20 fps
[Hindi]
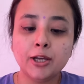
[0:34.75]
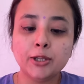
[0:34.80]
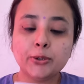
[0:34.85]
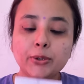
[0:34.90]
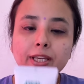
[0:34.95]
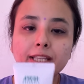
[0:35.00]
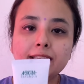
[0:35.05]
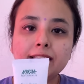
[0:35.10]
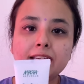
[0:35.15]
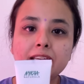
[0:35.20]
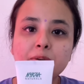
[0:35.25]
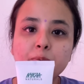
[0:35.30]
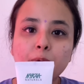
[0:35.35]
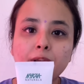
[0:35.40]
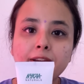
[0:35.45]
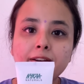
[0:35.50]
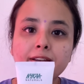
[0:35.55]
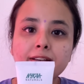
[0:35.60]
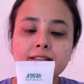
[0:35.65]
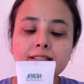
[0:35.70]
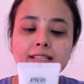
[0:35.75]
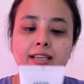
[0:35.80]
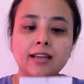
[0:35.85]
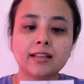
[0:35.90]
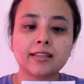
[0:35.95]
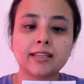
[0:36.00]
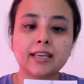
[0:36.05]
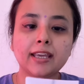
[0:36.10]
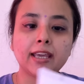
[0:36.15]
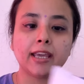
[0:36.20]
तो ये तीन वेरियंट्स
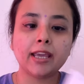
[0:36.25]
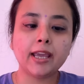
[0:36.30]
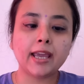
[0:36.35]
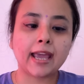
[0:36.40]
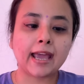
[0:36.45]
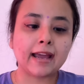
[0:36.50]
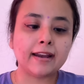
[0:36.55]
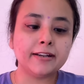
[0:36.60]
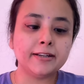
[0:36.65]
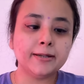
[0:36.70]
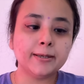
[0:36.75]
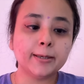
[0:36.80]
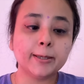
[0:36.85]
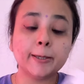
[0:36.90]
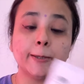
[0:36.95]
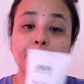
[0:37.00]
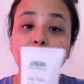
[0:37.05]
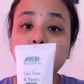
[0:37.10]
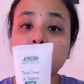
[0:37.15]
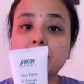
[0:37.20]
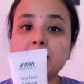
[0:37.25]
आते हैं एंड uh,